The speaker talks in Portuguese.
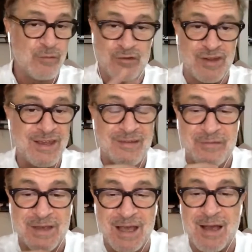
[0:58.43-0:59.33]
você ia
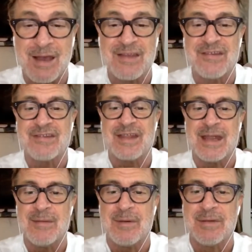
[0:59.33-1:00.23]
ficar
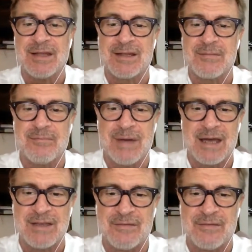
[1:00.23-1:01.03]
extremamente mais